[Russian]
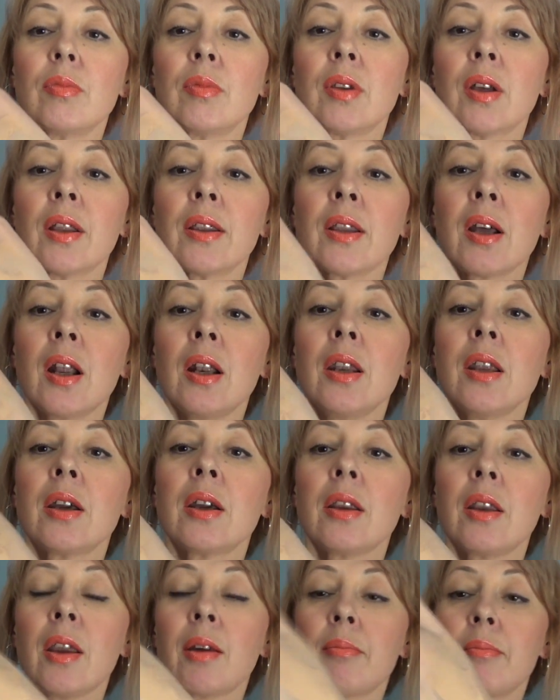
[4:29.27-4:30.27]
тональный
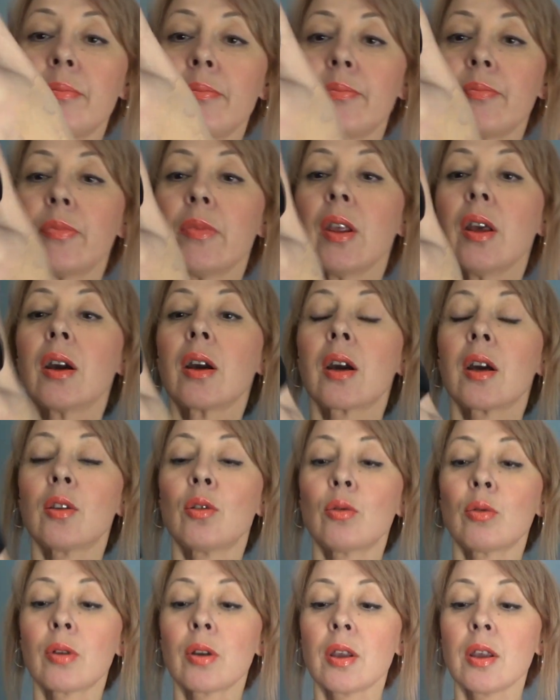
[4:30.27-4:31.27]
крем
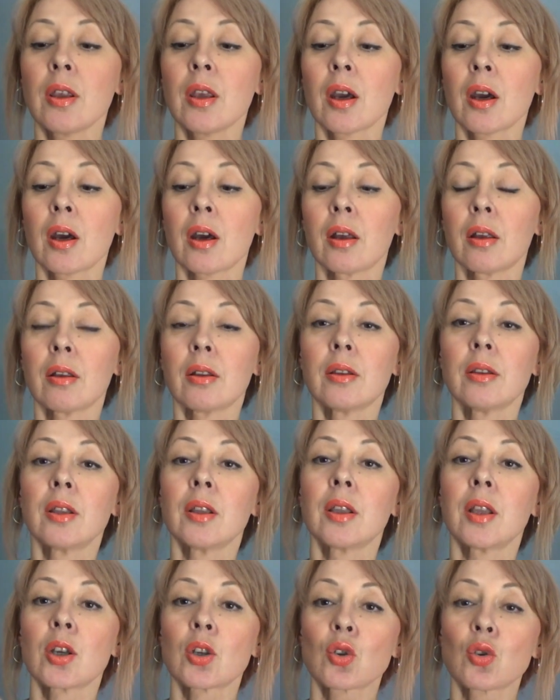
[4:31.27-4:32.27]
который я
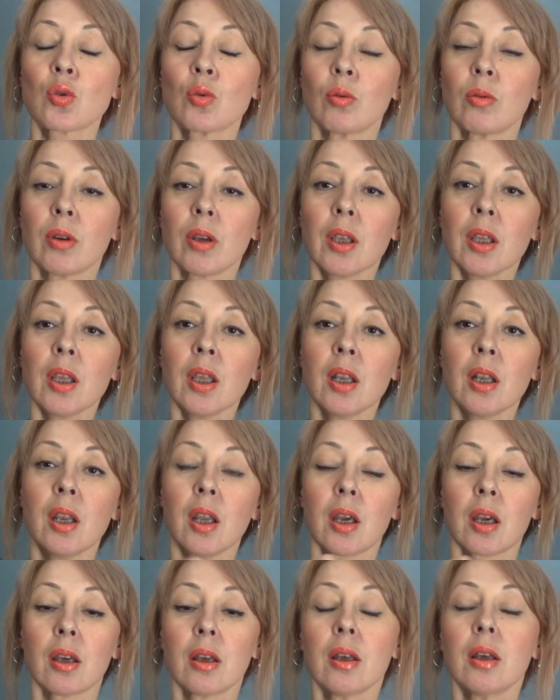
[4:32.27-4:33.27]
наношу
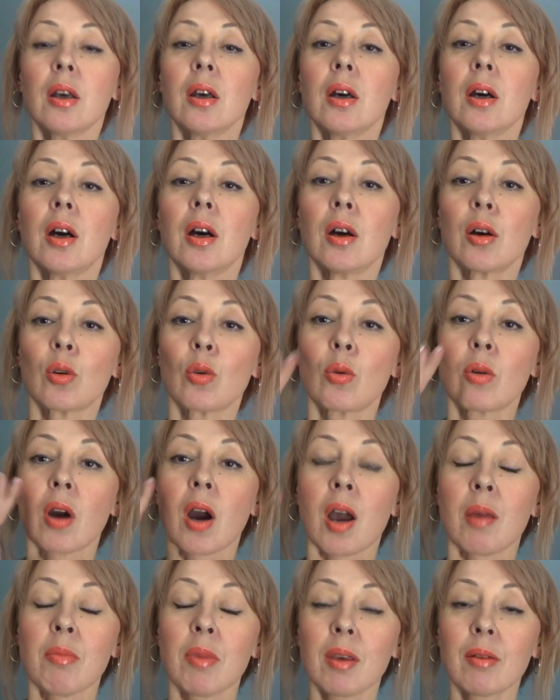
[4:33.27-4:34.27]
или
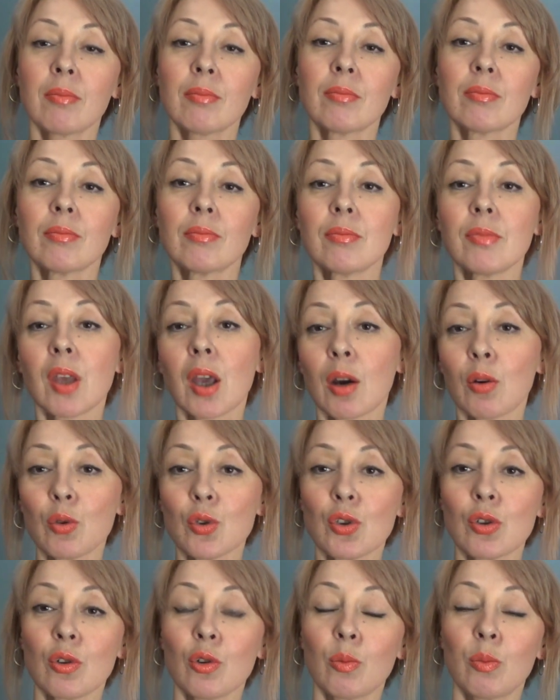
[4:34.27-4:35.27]
руками. Я
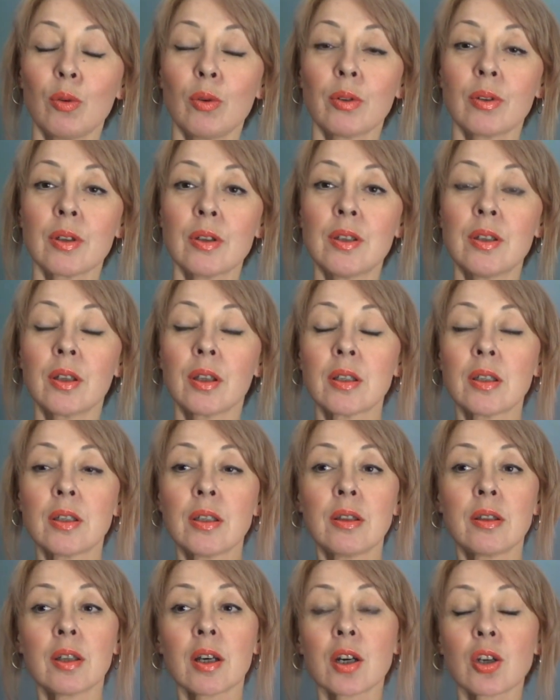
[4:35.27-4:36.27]
очень люблю это делать.
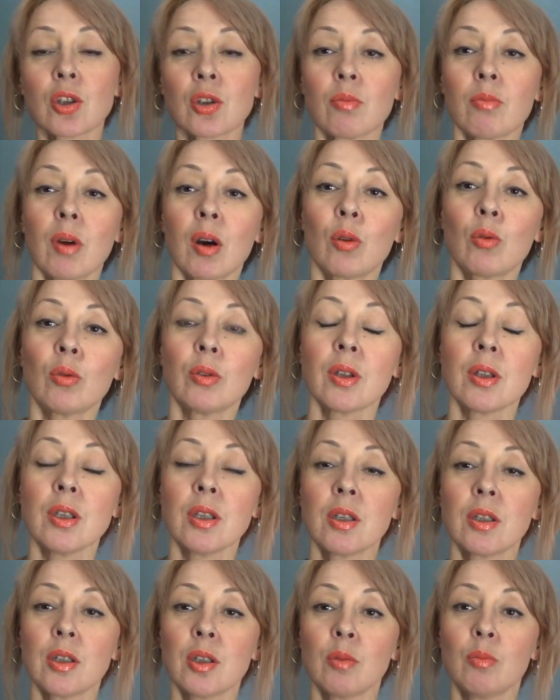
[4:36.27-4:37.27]
Также могу
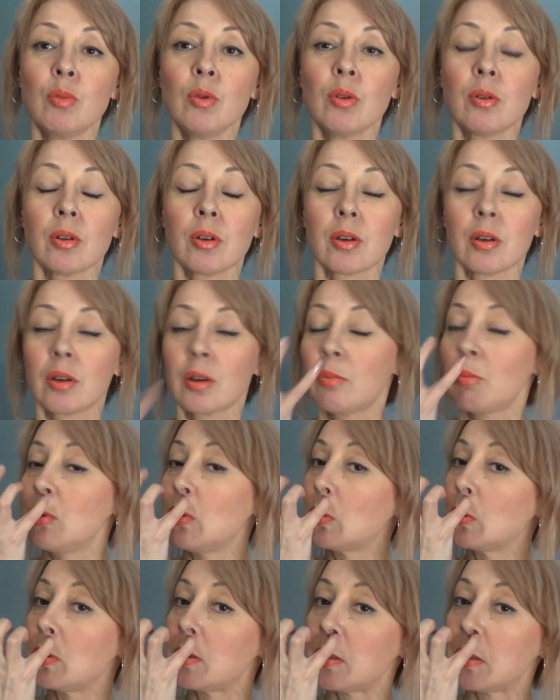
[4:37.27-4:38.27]
нанести э,
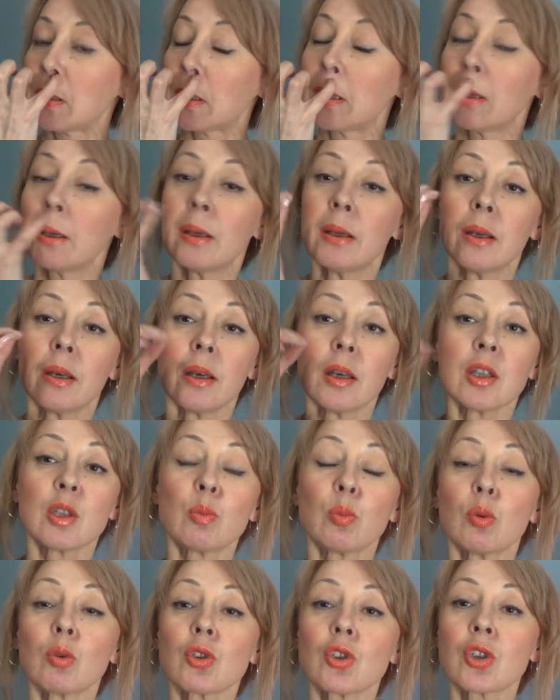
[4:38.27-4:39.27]
бьюти
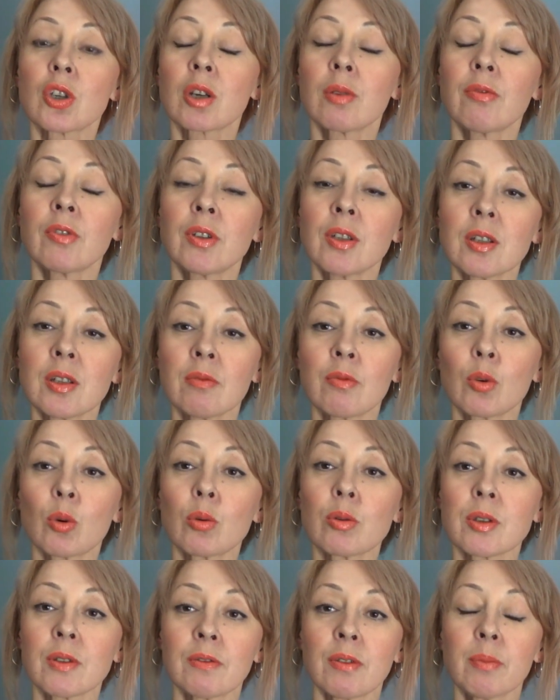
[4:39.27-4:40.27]
спонжиком вот этим
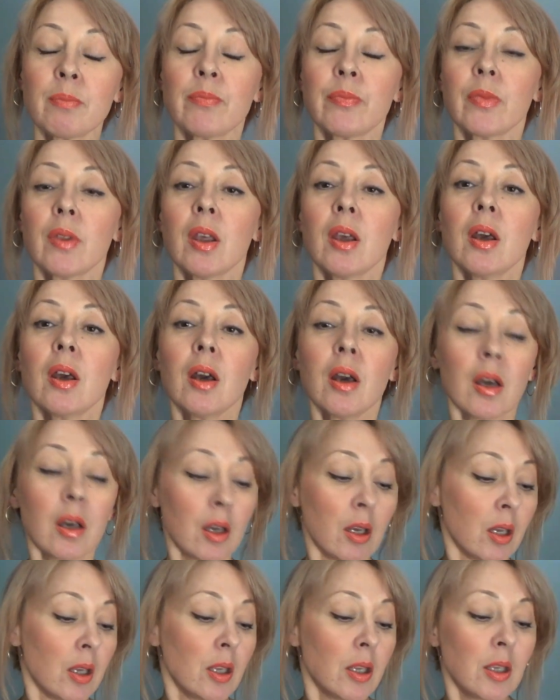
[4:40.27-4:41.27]
розовым.
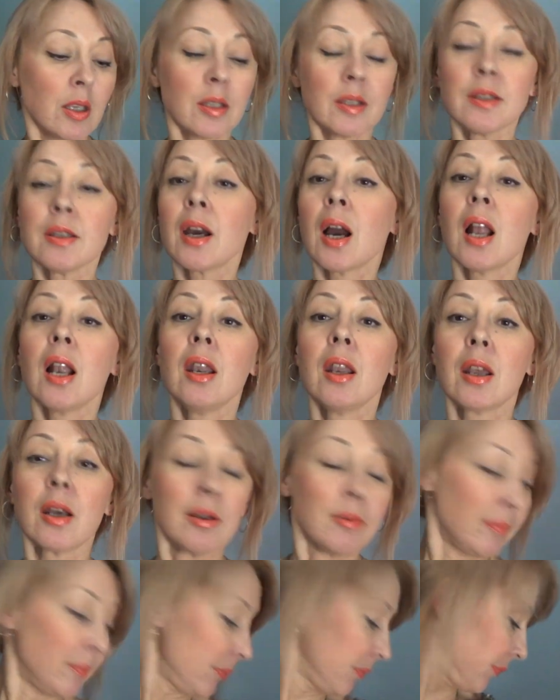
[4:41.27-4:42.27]

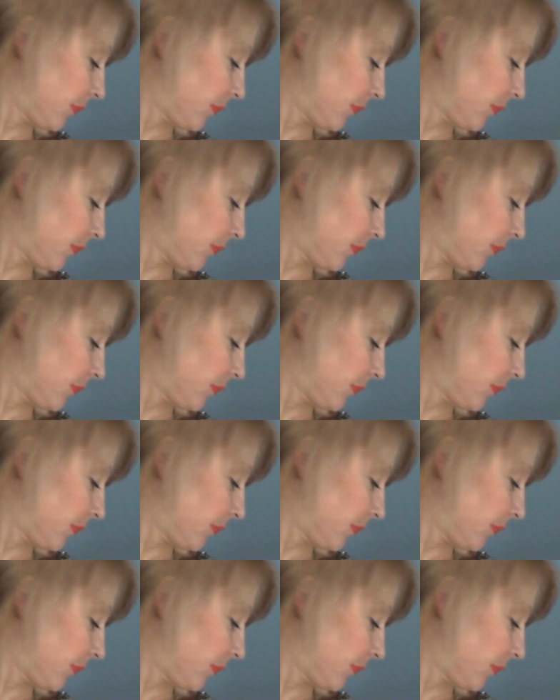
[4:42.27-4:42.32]
Идеально,